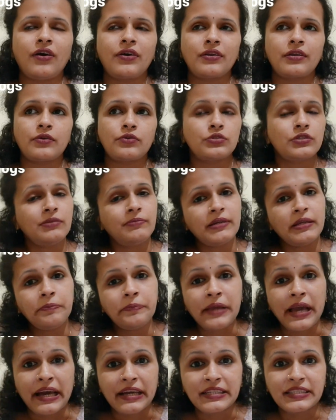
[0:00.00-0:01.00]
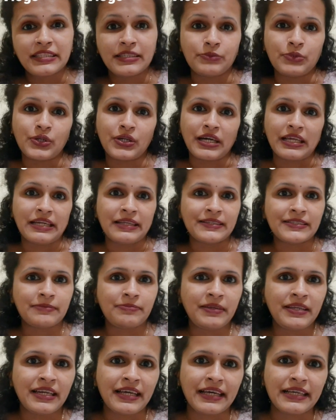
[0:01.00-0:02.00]
और उसने बड़े प्यार से वो
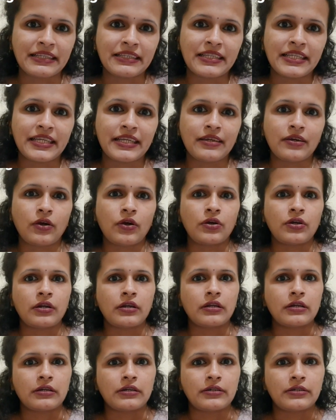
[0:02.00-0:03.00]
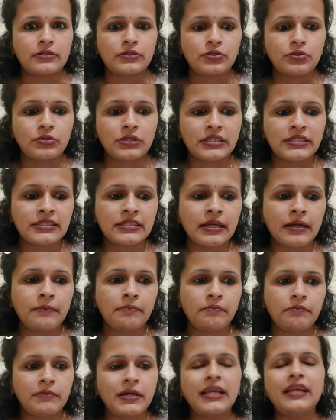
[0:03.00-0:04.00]
कलर्स भी लाए थे और थोड़ा
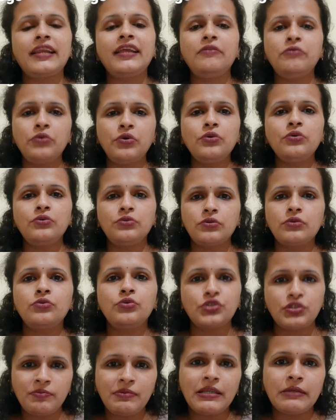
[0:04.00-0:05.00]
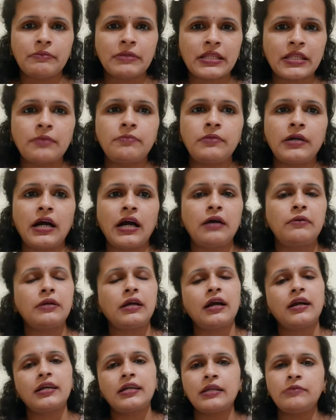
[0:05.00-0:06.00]
सा भले वो कुछ भी मतलब
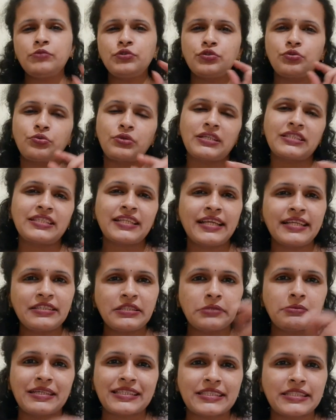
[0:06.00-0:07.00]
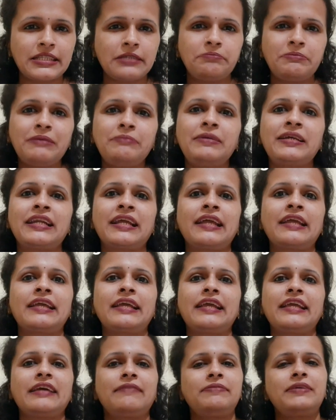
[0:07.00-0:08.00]
अगर हम छोटा सा एक स्वस्तिक भी
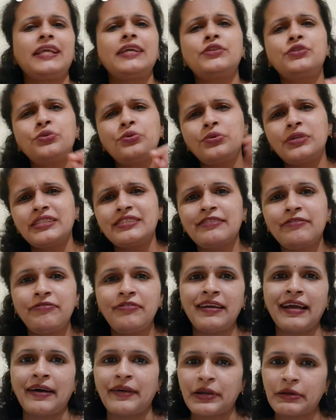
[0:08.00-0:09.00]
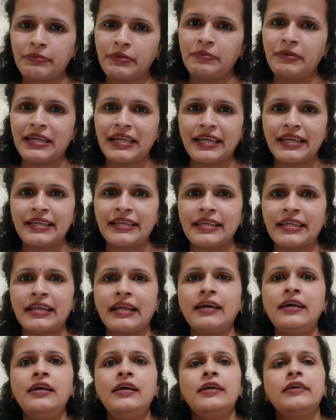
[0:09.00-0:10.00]
बनाएंगे या फिर एक छोटा सा फ्लावर भी
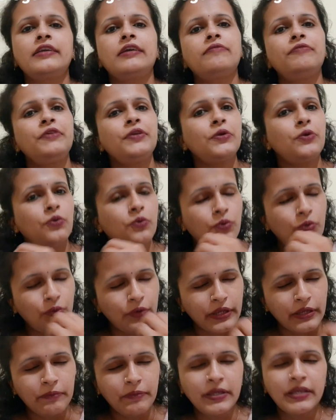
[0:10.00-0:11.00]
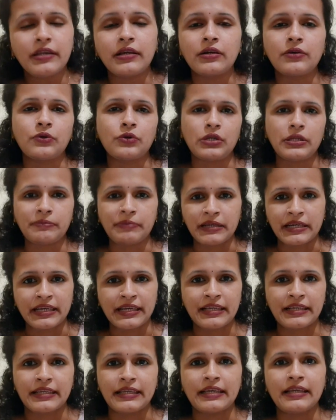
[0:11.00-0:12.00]
बनाएंगे ना या फिर कोई भी रंगोली
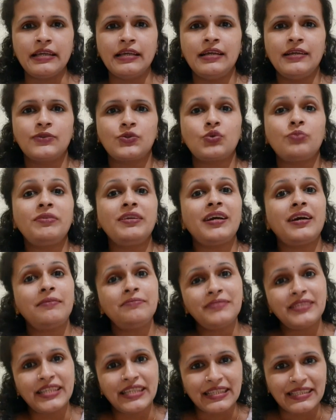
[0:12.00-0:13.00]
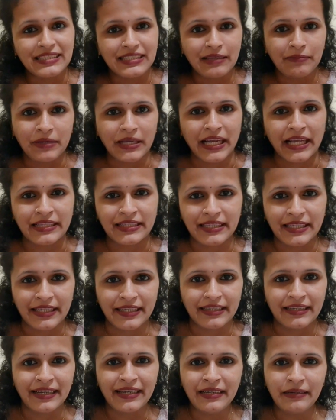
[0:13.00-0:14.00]
बनाएंगे तो भी हम दिल से बनाते
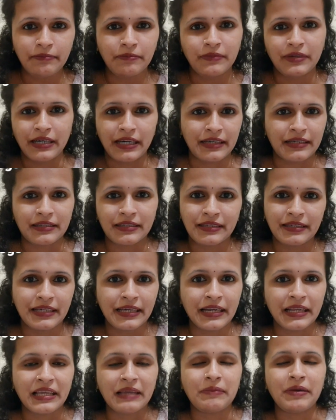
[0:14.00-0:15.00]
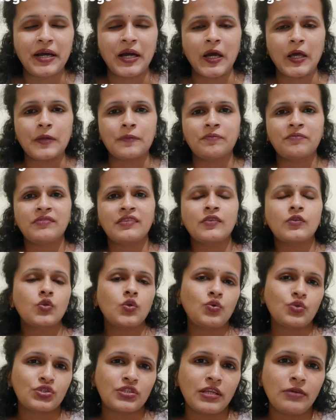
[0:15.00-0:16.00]
हैं राइट बाहर घर के बाहर
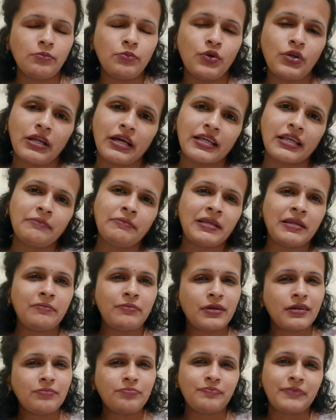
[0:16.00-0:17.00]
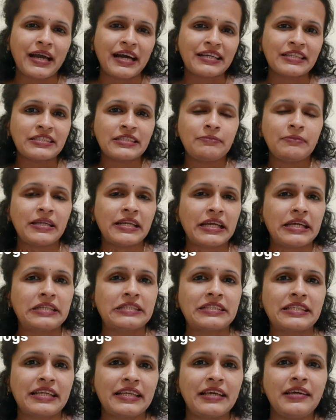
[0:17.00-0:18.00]
तो उसने बोला कि मैंने बहुत प्यार से
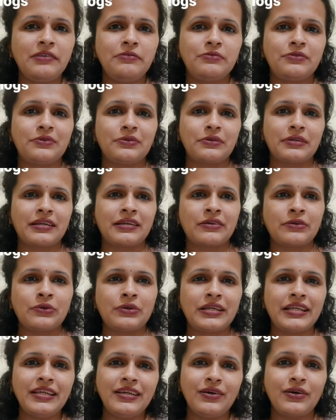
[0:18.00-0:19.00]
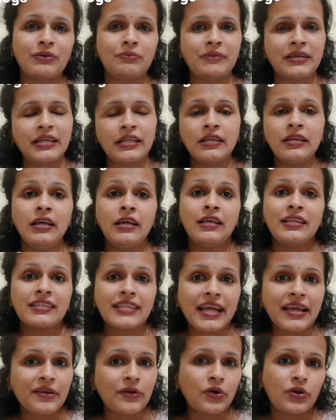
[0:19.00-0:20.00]
बनाया था यार वो रंगोली और मैंने
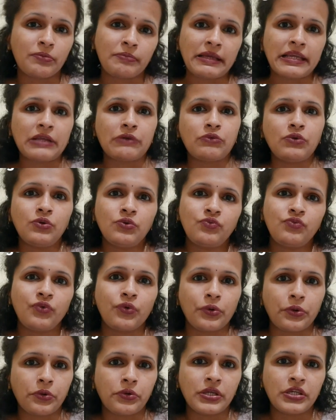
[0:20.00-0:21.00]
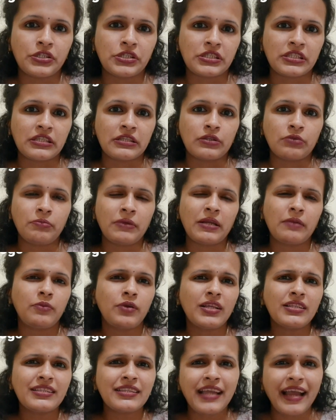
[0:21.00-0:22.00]
थैंक गॉड मैंने वो फ़ोटो खींची थी तो मैंने
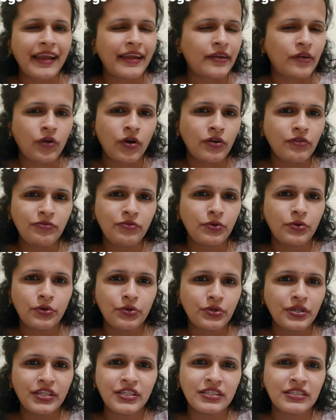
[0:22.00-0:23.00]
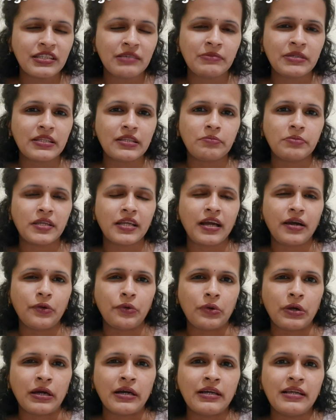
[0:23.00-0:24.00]
बोला थैंक गॉड फ़ोटो खींची थी मतलब क्या
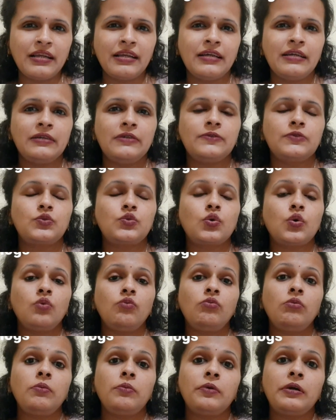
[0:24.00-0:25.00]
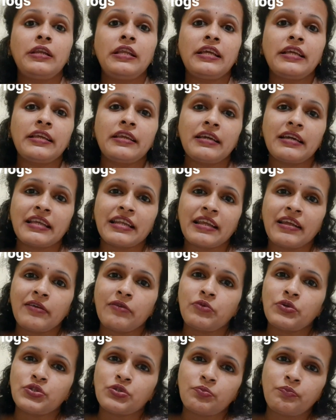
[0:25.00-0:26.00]
हुआ तो वो बोले कि
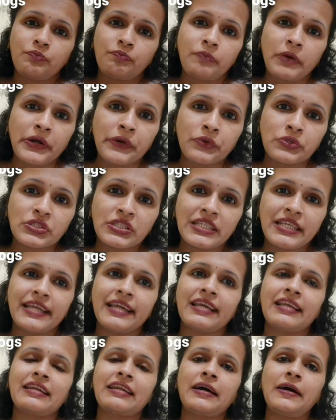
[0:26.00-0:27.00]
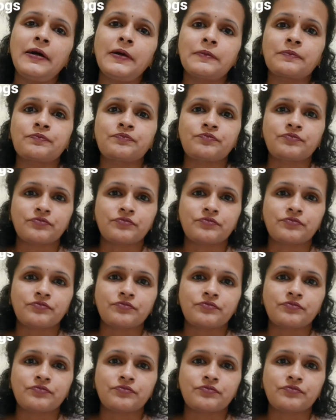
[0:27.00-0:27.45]
अरे वो जो पड़ोसी है ना